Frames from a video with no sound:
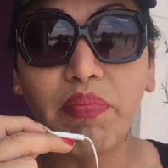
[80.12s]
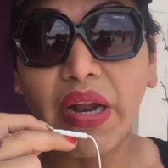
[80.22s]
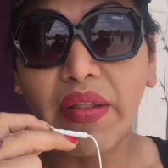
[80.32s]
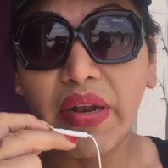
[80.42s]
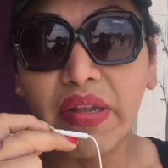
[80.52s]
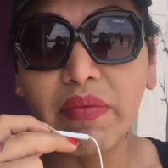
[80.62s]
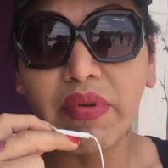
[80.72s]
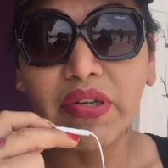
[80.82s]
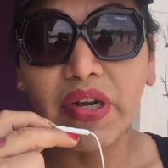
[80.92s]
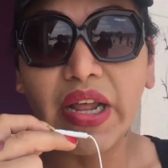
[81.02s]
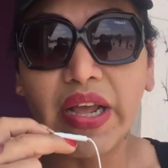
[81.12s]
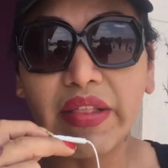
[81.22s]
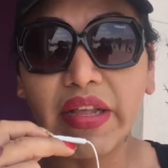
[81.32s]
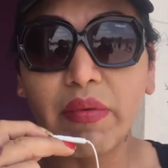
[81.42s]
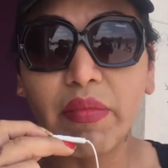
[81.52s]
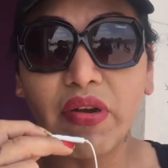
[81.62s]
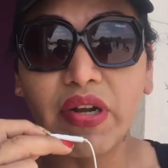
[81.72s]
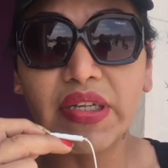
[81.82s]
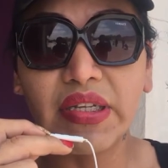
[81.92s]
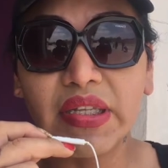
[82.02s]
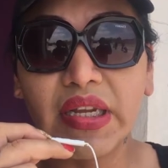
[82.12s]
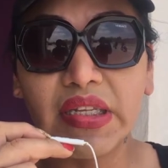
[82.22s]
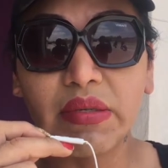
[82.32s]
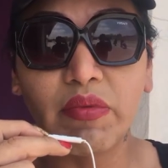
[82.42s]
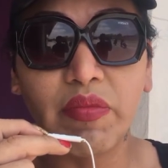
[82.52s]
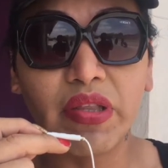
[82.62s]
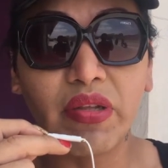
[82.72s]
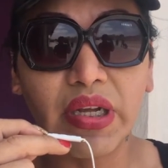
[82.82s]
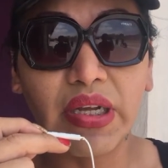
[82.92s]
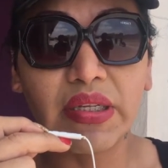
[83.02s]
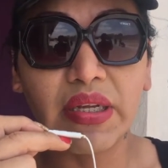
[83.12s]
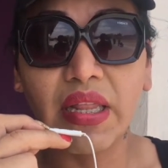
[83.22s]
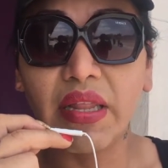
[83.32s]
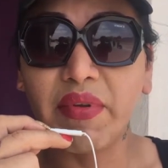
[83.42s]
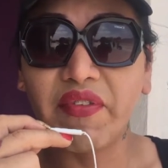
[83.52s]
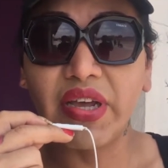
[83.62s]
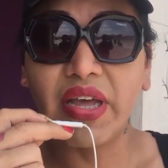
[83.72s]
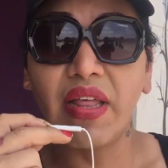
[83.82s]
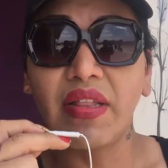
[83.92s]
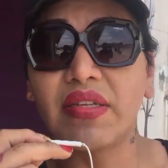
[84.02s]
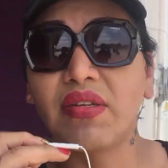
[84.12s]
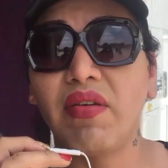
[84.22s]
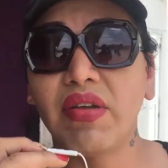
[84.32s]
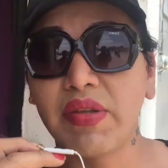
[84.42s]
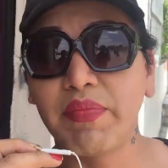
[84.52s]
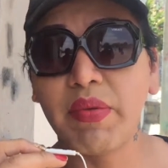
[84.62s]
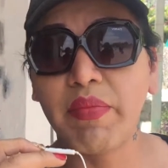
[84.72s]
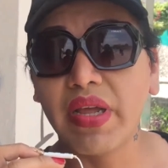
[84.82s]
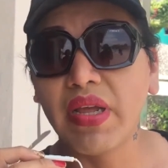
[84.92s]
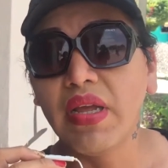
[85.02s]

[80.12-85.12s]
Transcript: para darle diversión a la gente que más lo necesita en este momento, que es la damnificada del 19 de septiembre.